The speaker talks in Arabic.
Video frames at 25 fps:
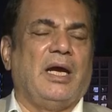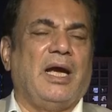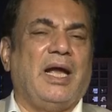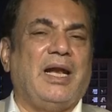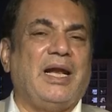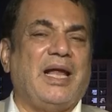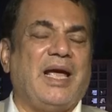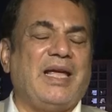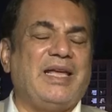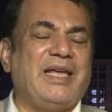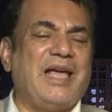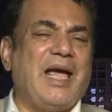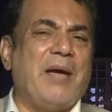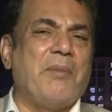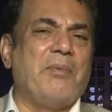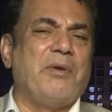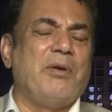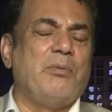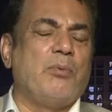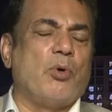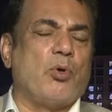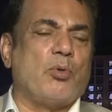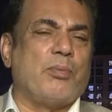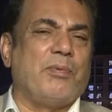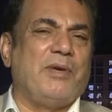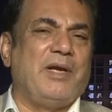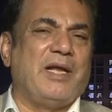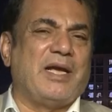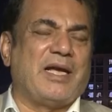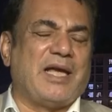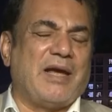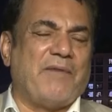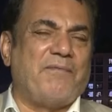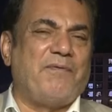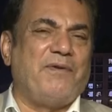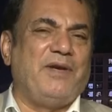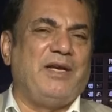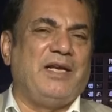الأيام المقبلة
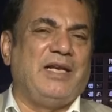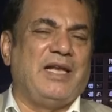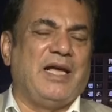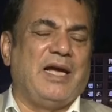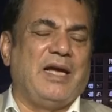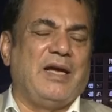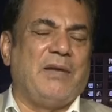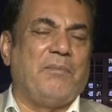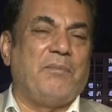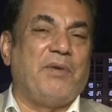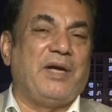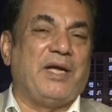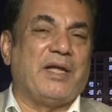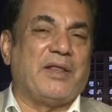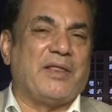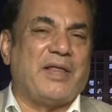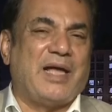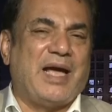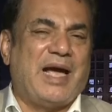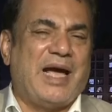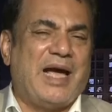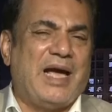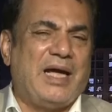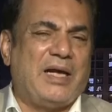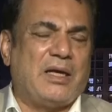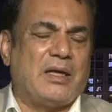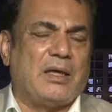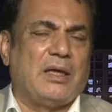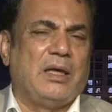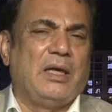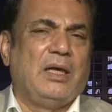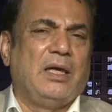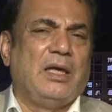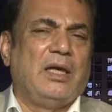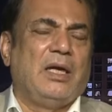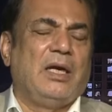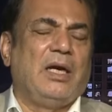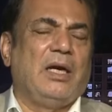كفيلة بإظهار
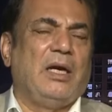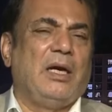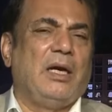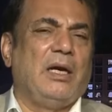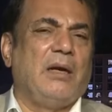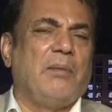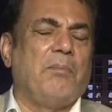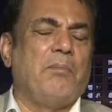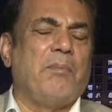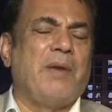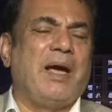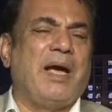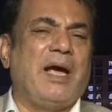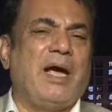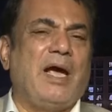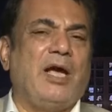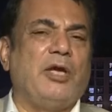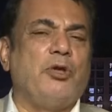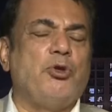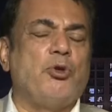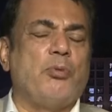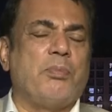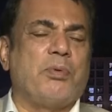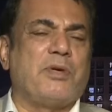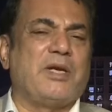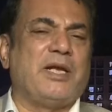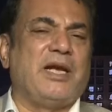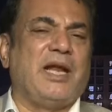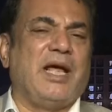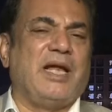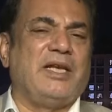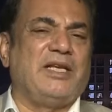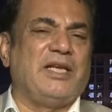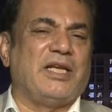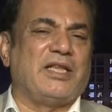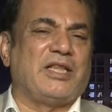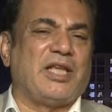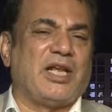ما يمكن أن
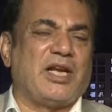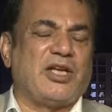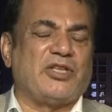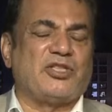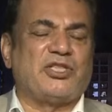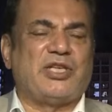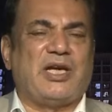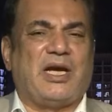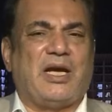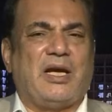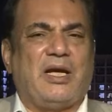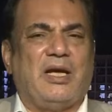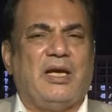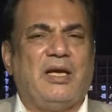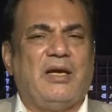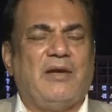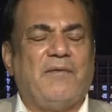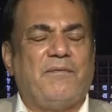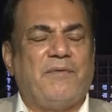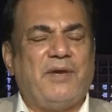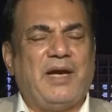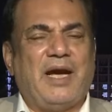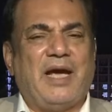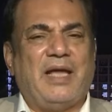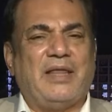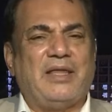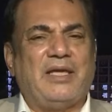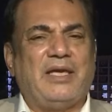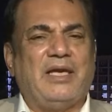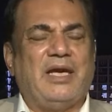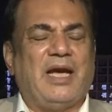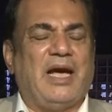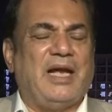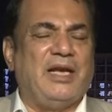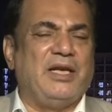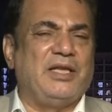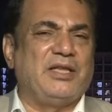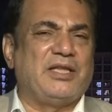يترشح في
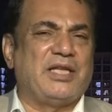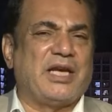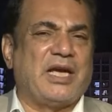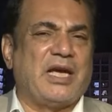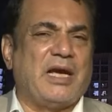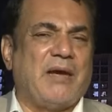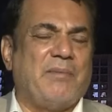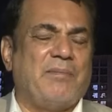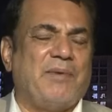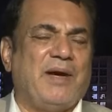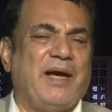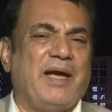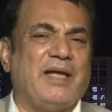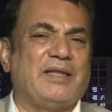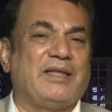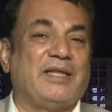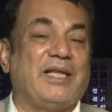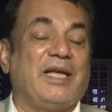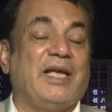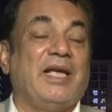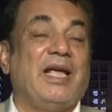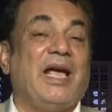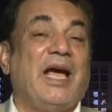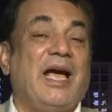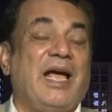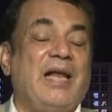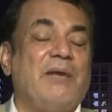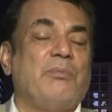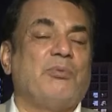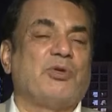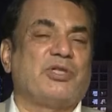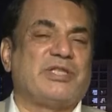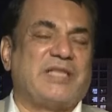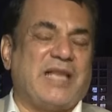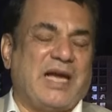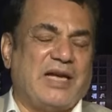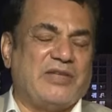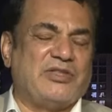هذه الانتخابات
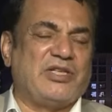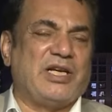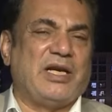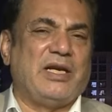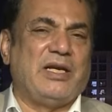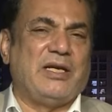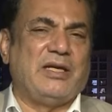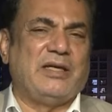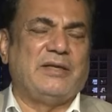المستعجلة